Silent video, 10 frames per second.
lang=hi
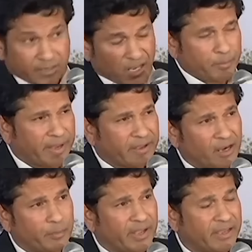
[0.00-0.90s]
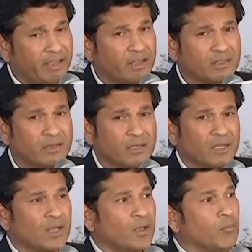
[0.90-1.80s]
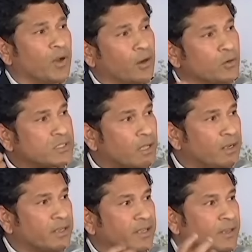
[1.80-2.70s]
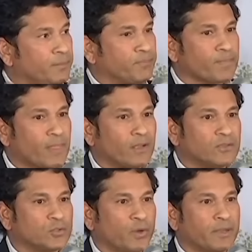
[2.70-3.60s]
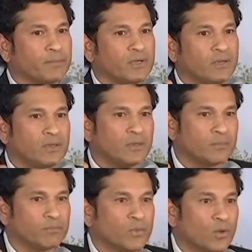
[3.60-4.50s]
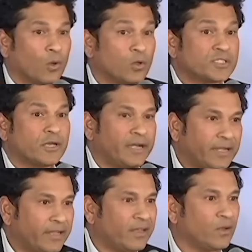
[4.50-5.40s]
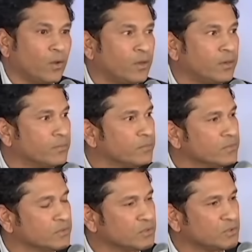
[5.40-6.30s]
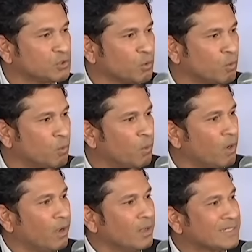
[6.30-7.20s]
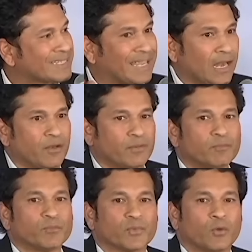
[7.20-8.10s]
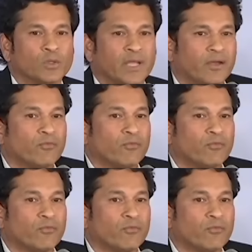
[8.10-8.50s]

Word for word: था यहीं पे इंग्लैंड में ही किया था मगर उस तरह की जो एक आ, हॉस्टिलिटी और जो स्किल होता